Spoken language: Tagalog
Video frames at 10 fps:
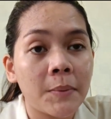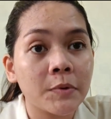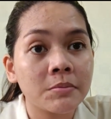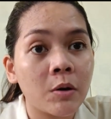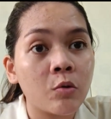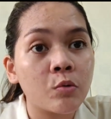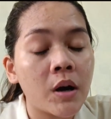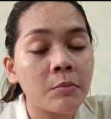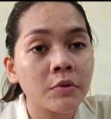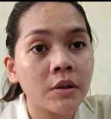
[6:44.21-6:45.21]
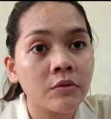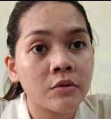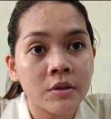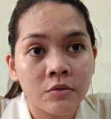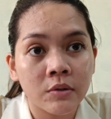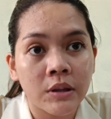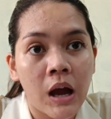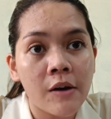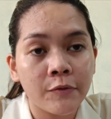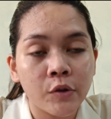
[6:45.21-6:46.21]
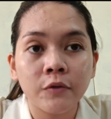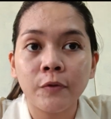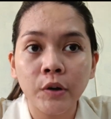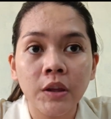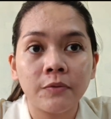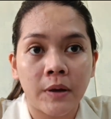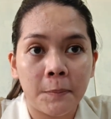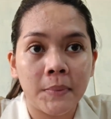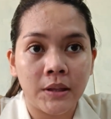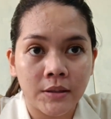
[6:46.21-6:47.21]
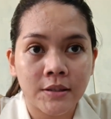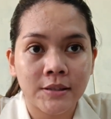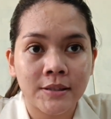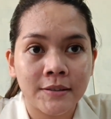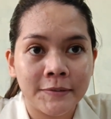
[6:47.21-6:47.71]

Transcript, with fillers: Tapos, makukuha mo din yung resulta after 45 minutes.